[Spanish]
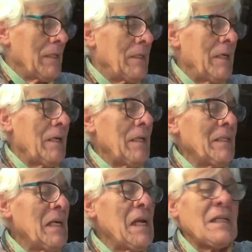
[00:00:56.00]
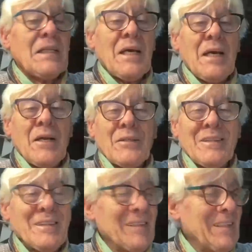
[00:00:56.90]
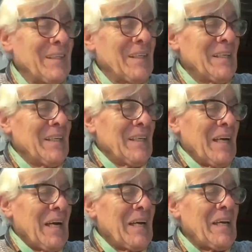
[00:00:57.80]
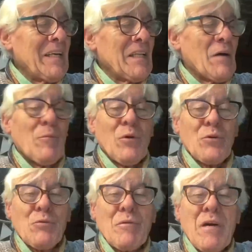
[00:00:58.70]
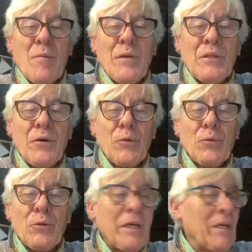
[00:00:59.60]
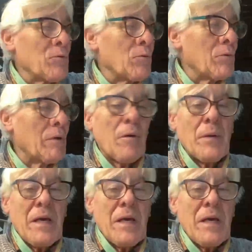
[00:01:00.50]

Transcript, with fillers: de, de letter Aquí estamos nuevamente con ustedes un nuevo